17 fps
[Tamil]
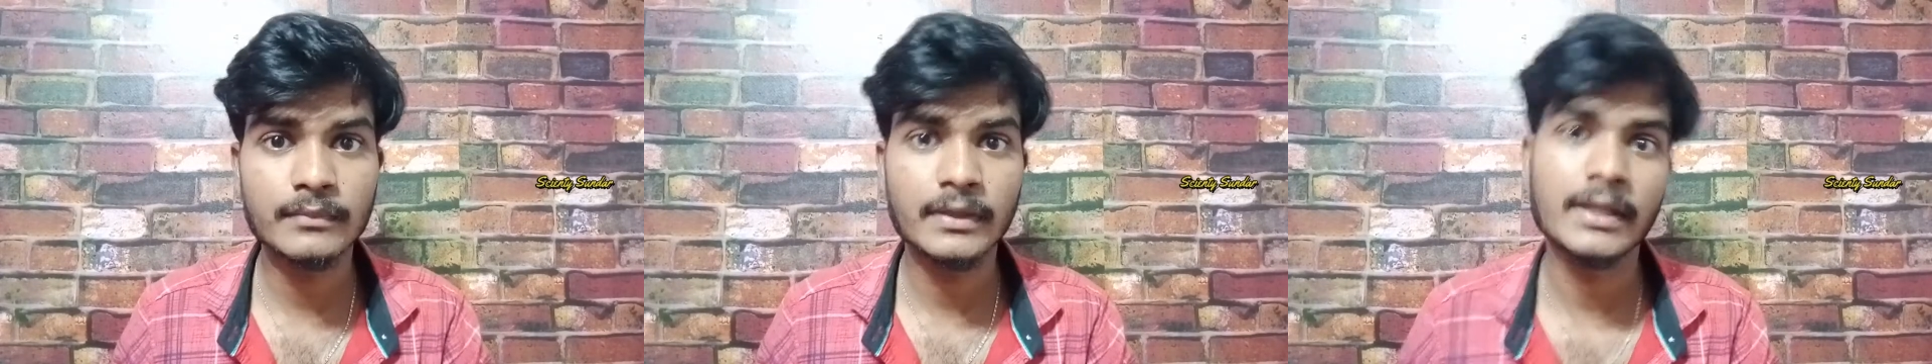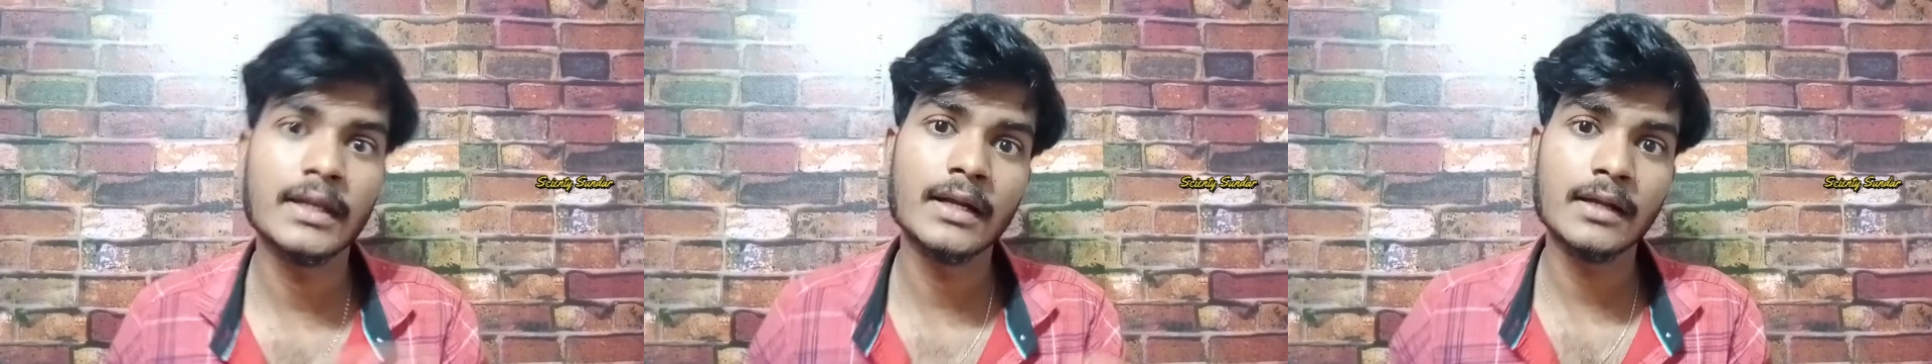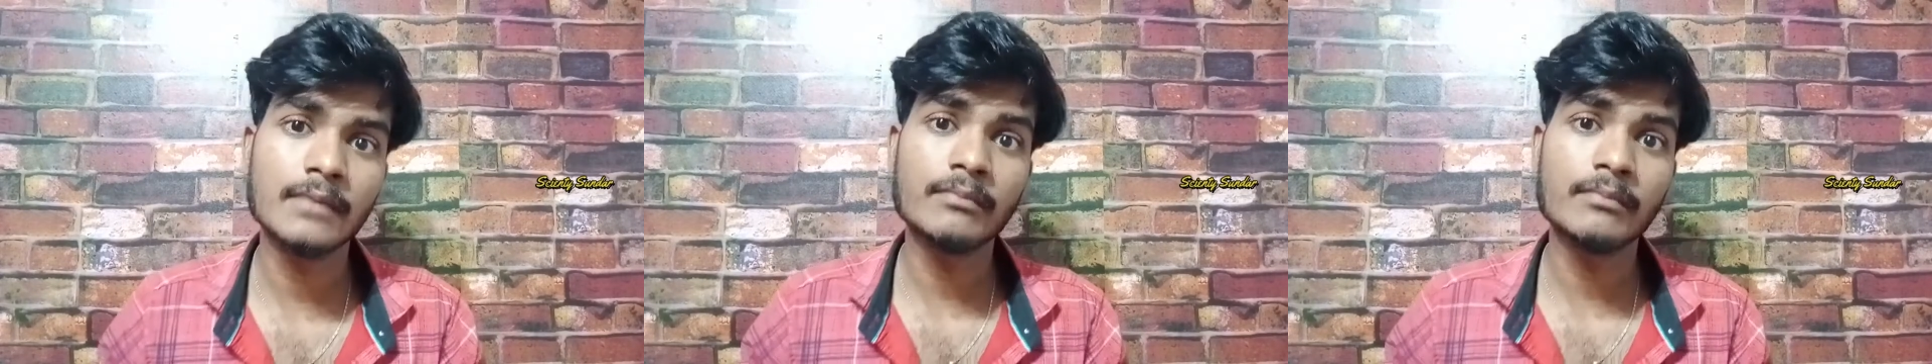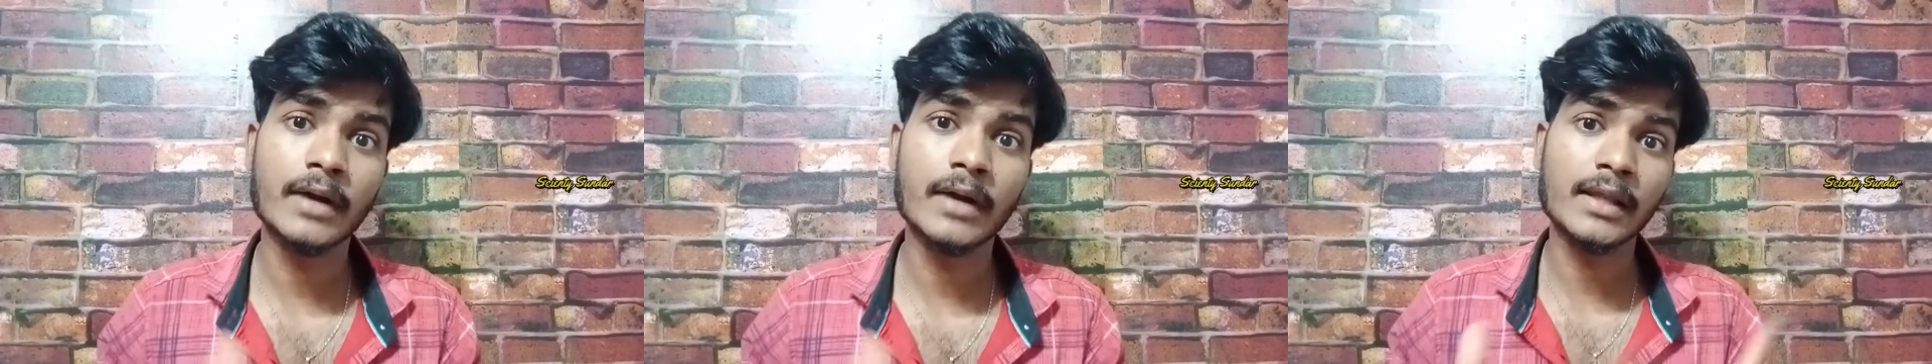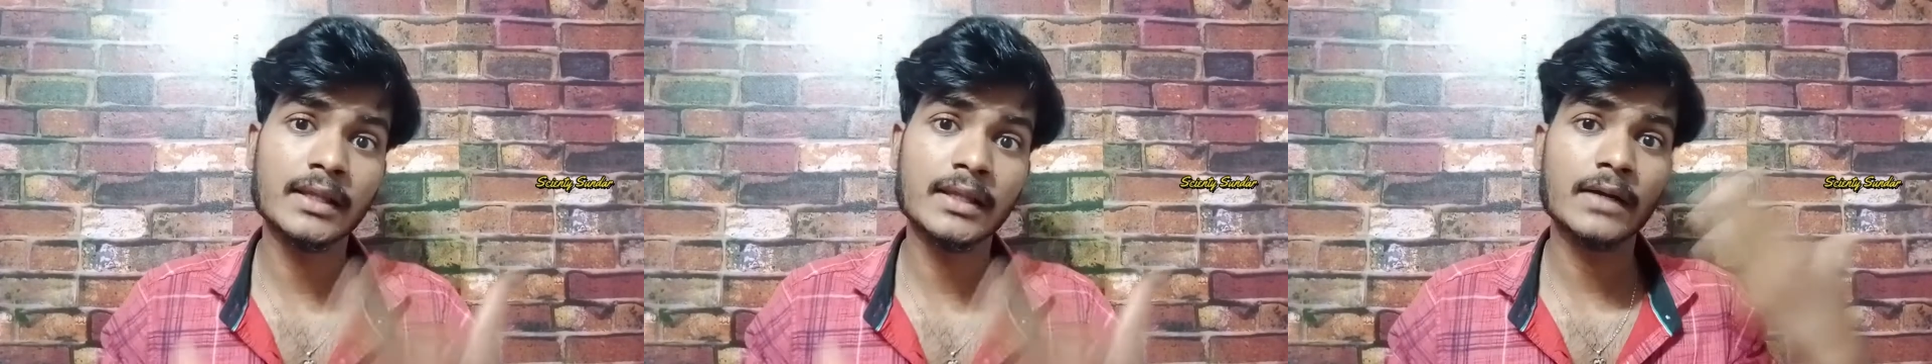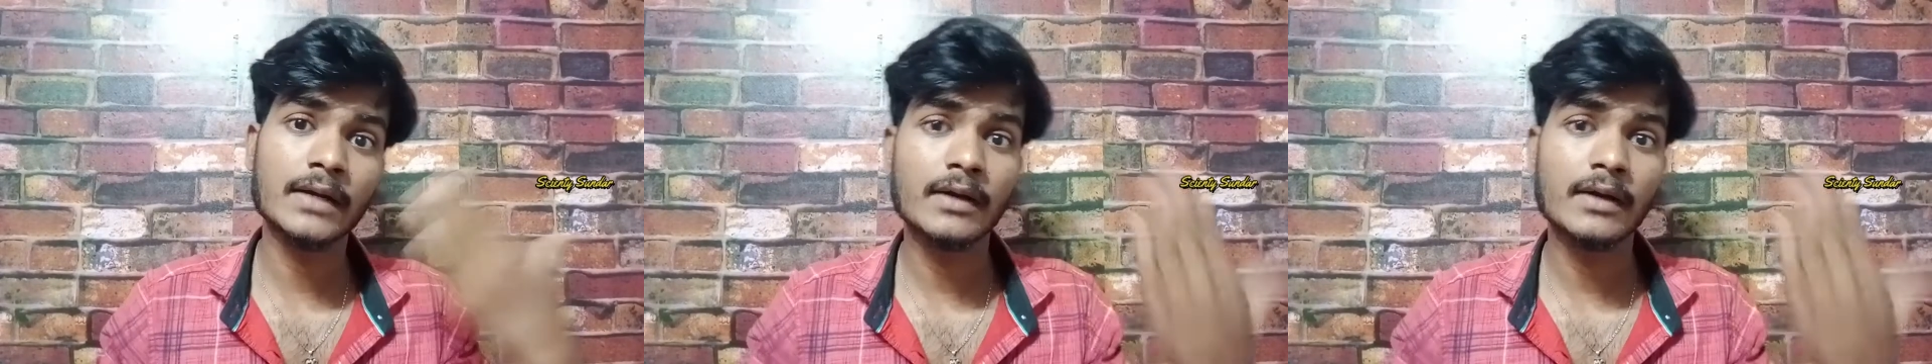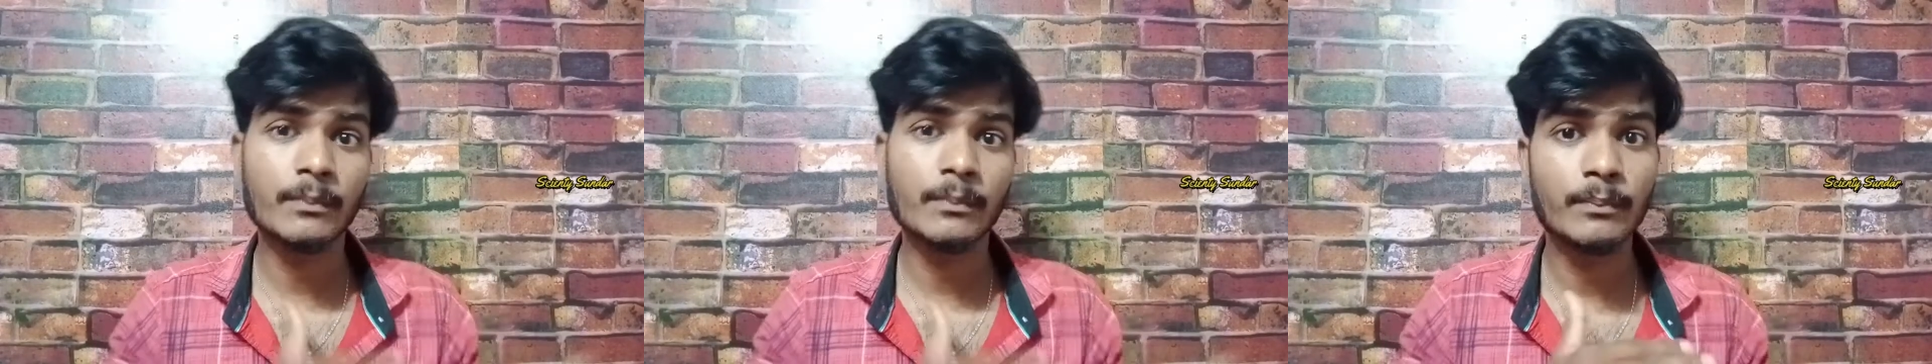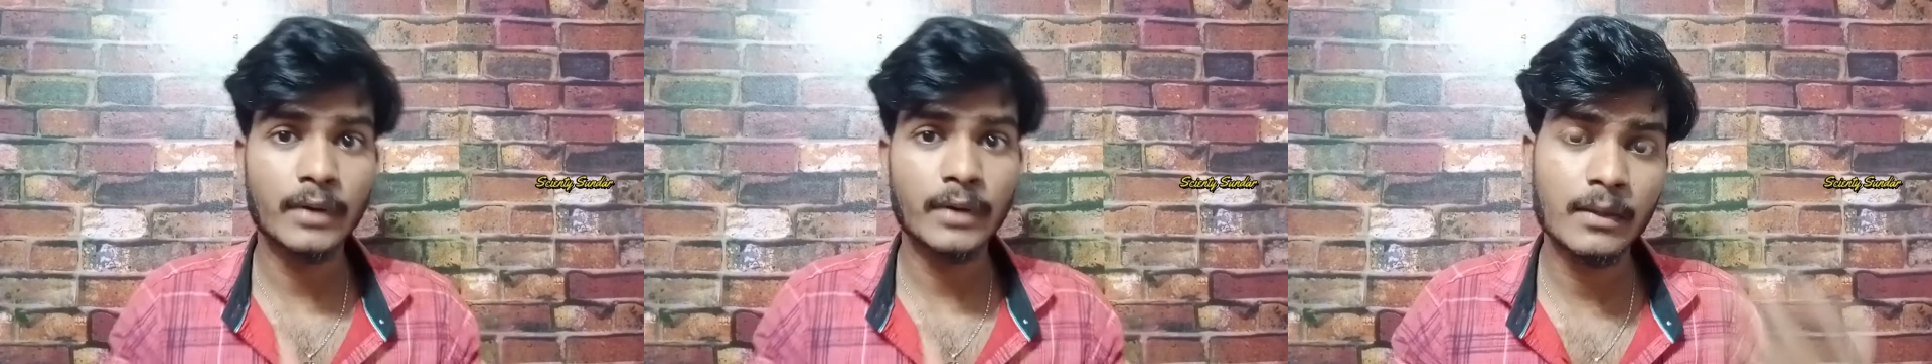இல்லைனா மனிதர்களோட
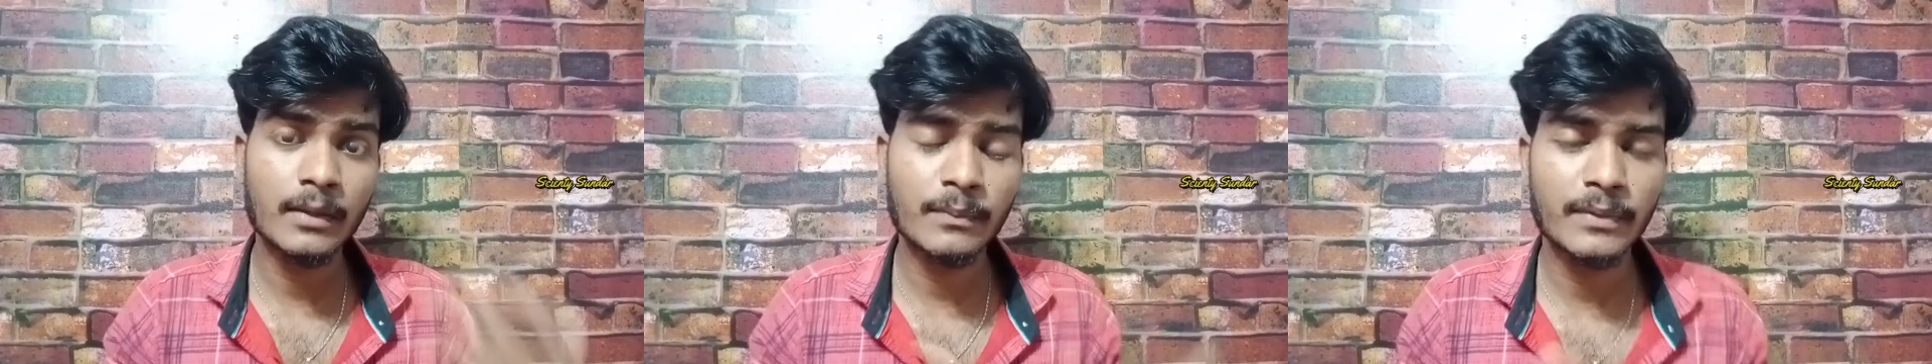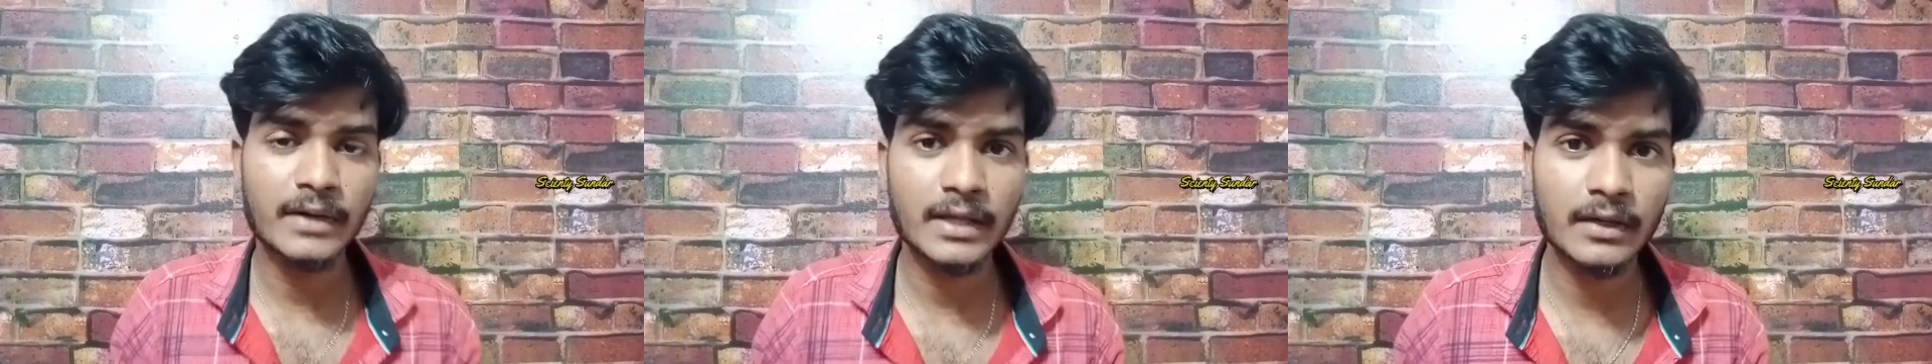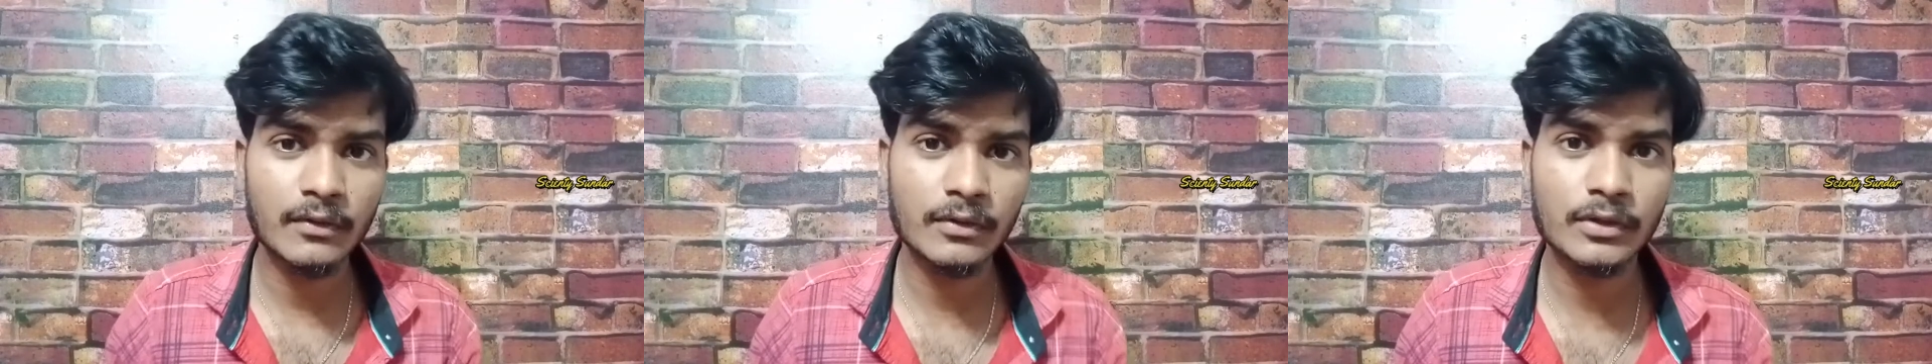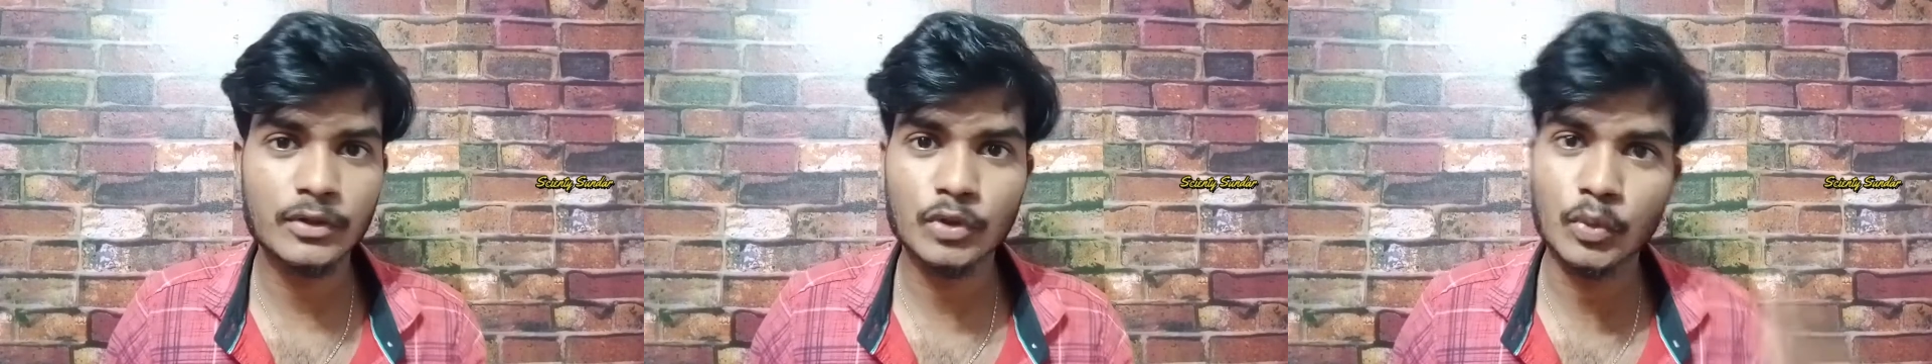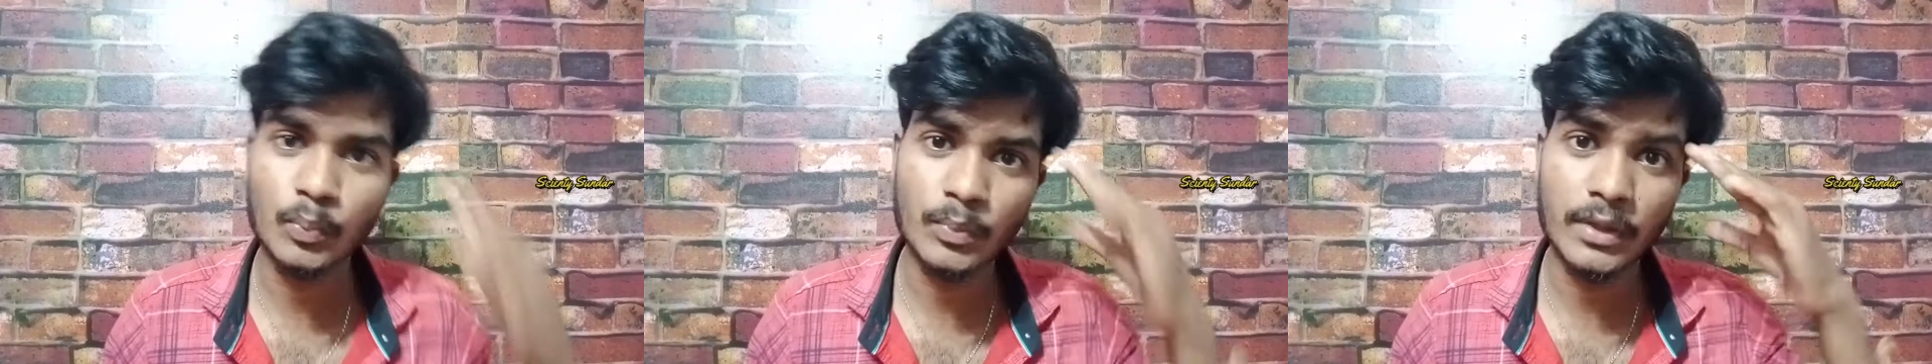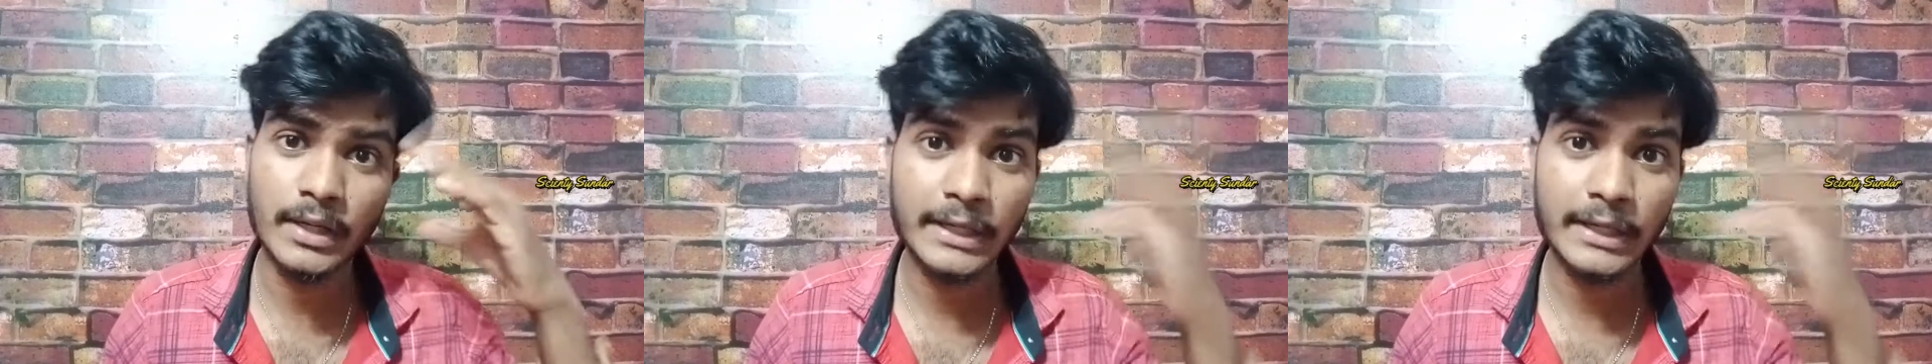அப்பாற்பட்ட அளவுக்கு ரொம்ப